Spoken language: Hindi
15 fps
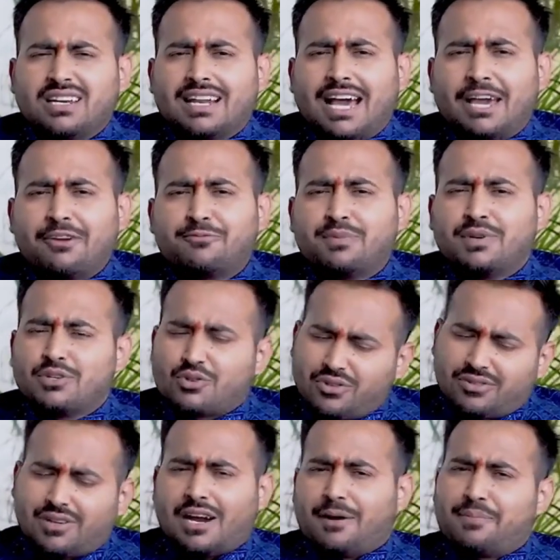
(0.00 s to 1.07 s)
उनकी लाइफ
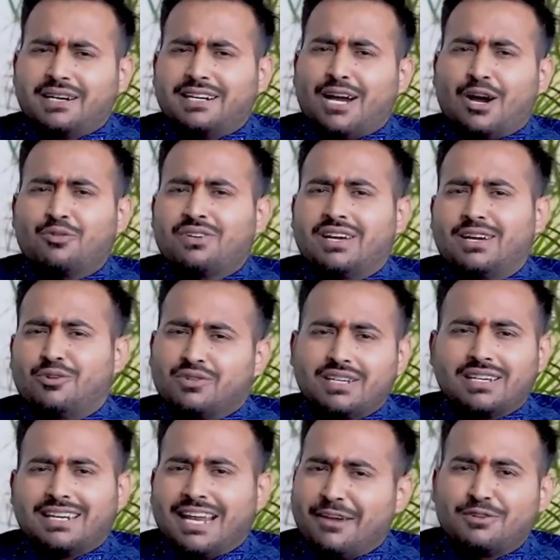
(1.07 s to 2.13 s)
में जो अप एंड डाउन
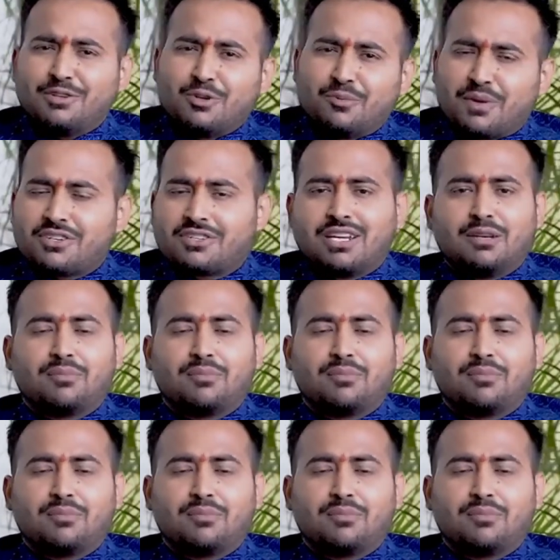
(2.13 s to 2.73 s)
है उनकी लाइफ की जो